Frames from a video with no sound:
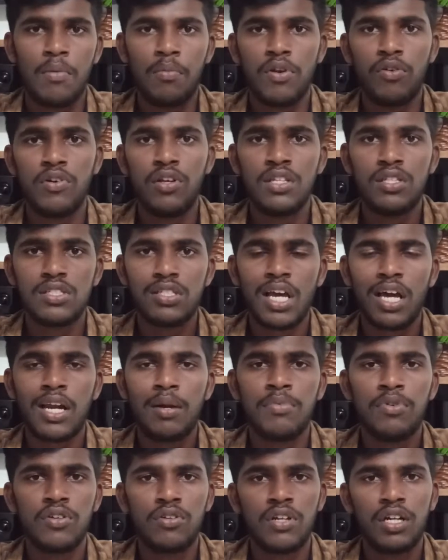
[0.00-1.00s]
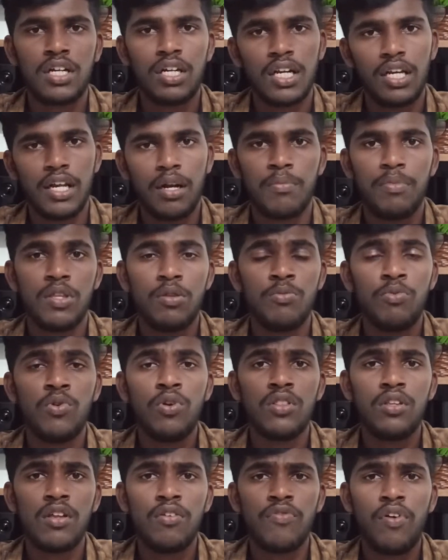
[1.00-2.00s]
நம்மளை ஒன்று இன்ஸ்டாகிராம் ட்விட்டர் டெலிகிராம் இது
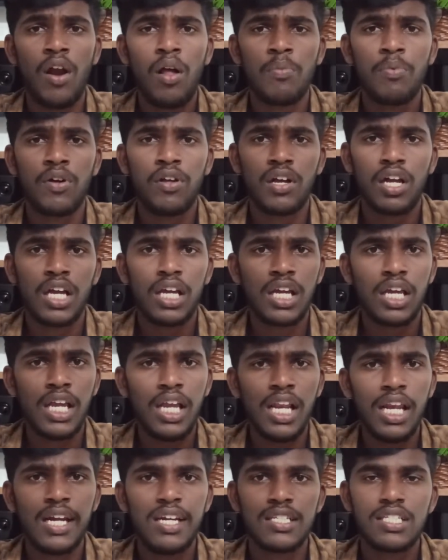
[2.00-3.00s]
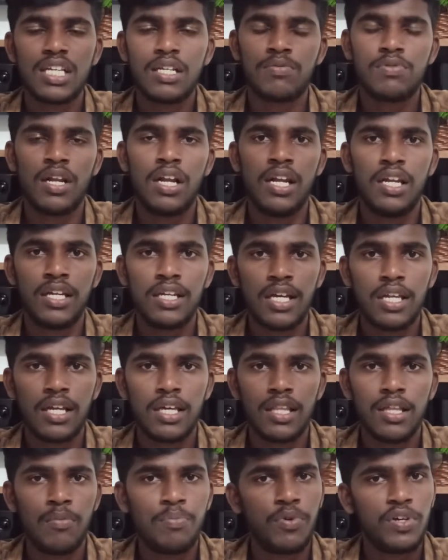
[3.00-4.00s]
மூணு த்ரீ ஃபாலோ பண்ணுவாங்க கீழே டிஸ்கிரிப்ஷனில் லிங்க்
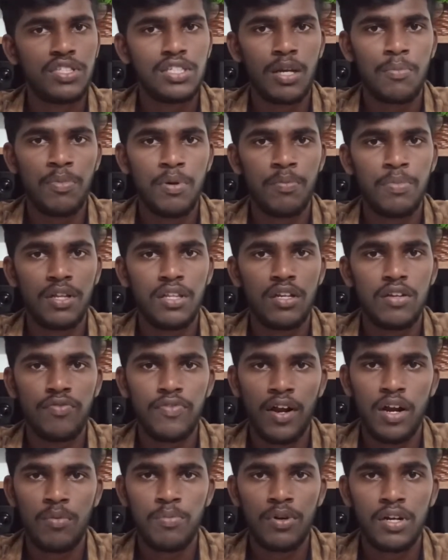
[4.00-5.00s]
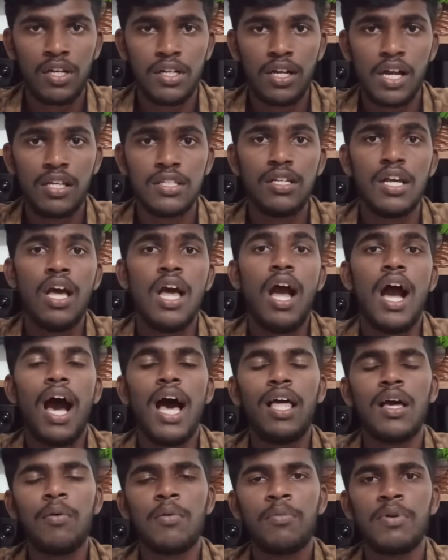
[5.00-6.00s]
இருக்குது போய் செக் பண்ணி பார்த்துட்டு ஃபாலோ பண்ணுங்க
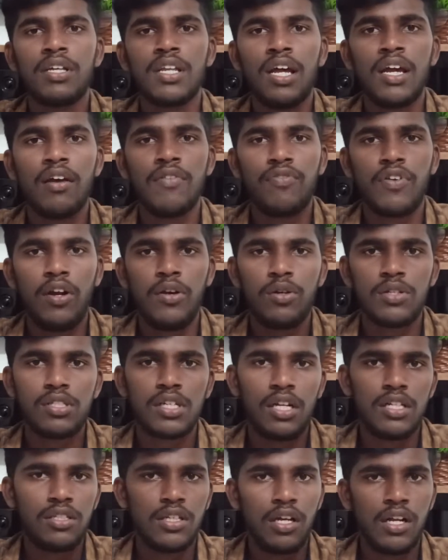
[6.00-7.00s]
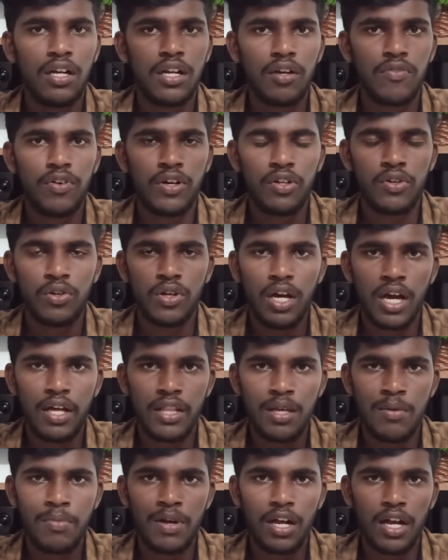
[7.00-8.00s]
அதுக்கு வந்து பார்த்தீங்கன்னா என் ஃப்ரெண்டோட சேனல் சிங்கிள் டெக் ஃபார்ட்டி இருக்குது
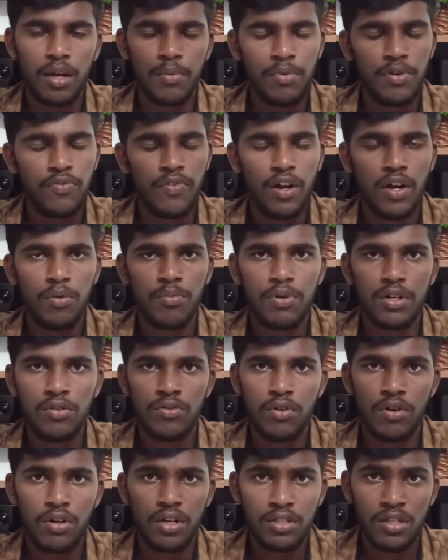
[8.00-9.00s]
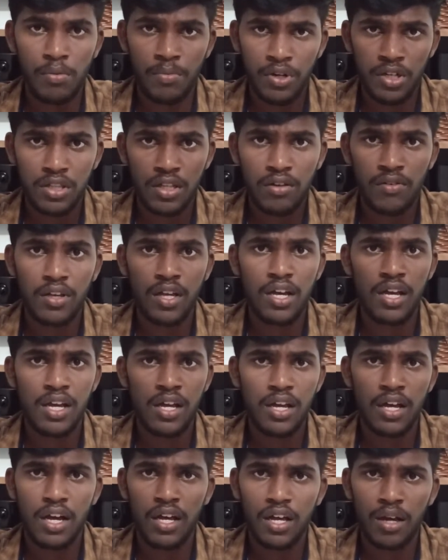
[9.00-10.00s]
அதையும் மறக்காமல் ஃபாலோ பண்ணி உங்களோட சப்போர்ட் தெரிவிங்க
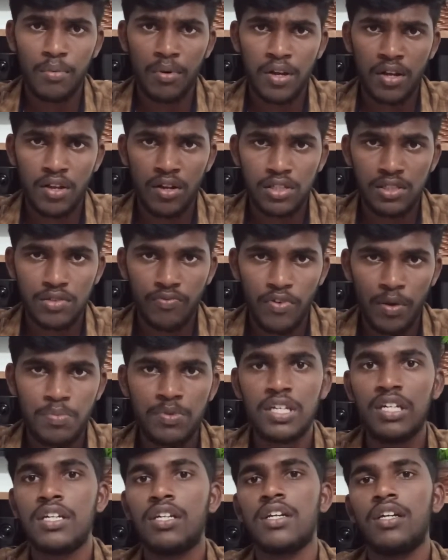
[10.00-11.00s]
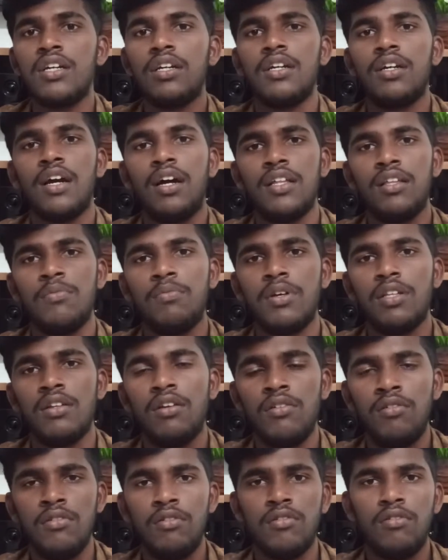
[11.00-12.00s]
அதுக்கப்புறம் எங்கள் வெப்சைட் இருக்குது அதையும்
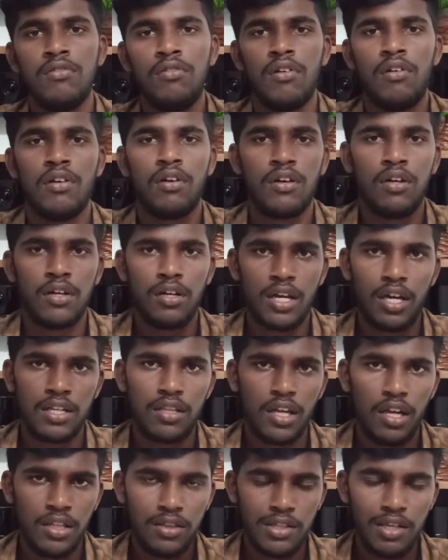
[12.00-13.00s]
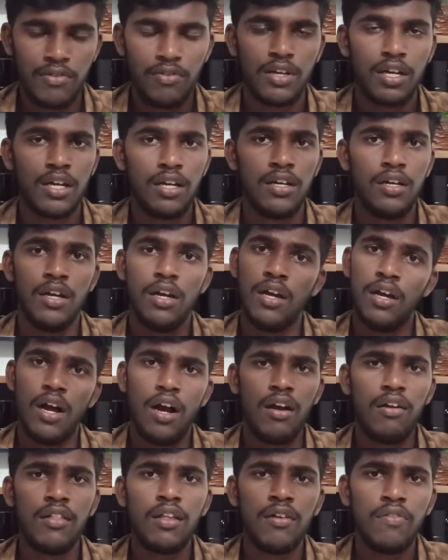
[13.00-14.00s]
பார்த்துட்டு உங்களோட கருத்துக்களை தெரிவிங்க
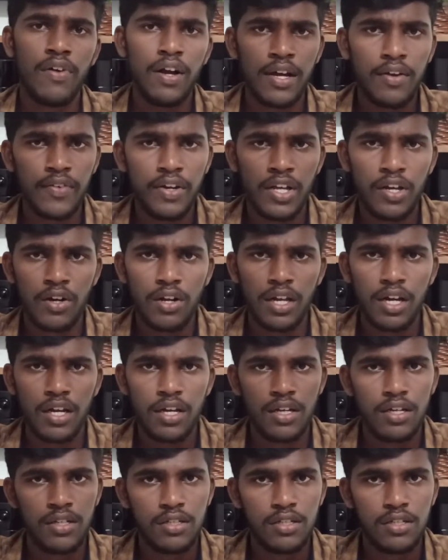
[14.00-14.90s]
அவ்வளோதான் வாங்க வீடியோக்குள்ளார